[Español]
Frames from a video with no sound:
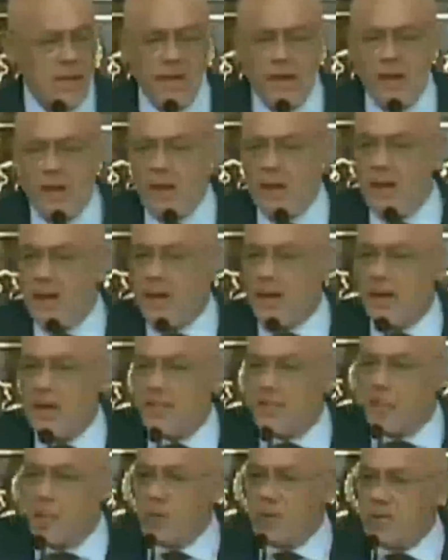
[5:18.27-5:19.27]
con este
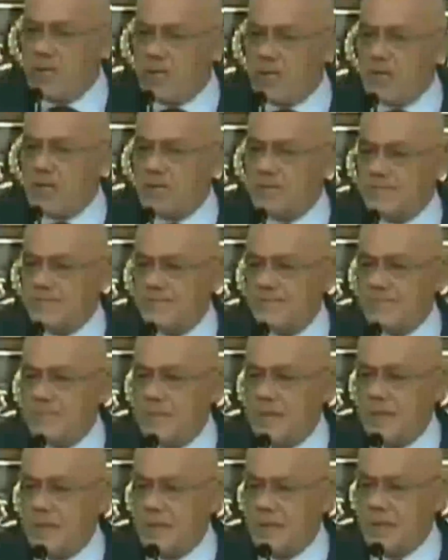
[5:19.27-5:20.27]
basamento
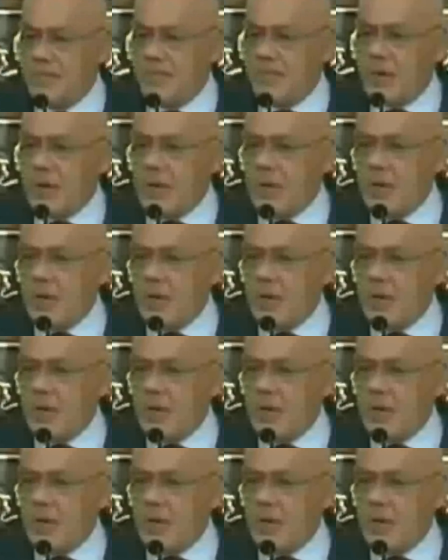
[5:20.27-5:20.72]
jurídico en el